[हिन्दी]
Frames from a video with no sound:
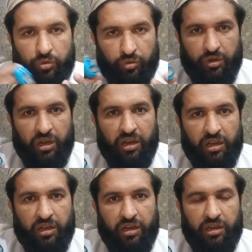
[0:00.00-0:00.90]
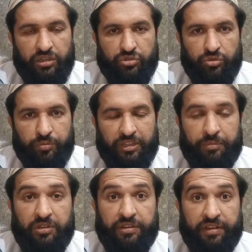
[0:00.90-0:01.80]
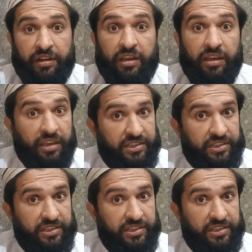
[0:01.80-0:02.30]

और कहाँ कहाँ इसको मतलब ये ठंडा